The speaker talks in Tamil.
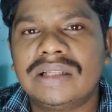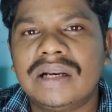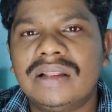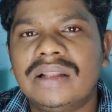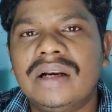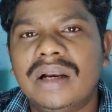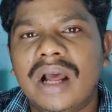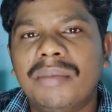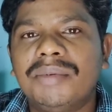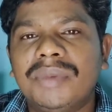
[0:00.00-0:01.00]
சிறந்த
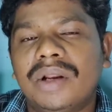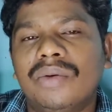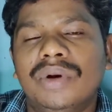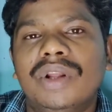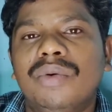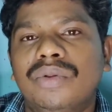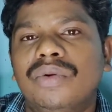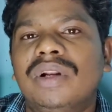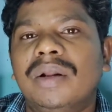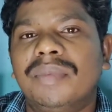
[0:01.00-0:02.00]
லாபம் தரக்கூடிய ஒரு
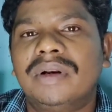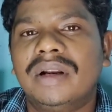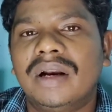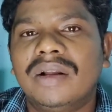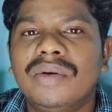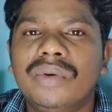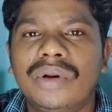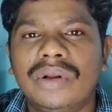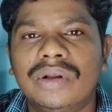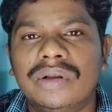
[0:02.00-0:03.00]
தொழிலை பற்றியான
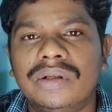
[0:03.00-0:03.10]
ஒரு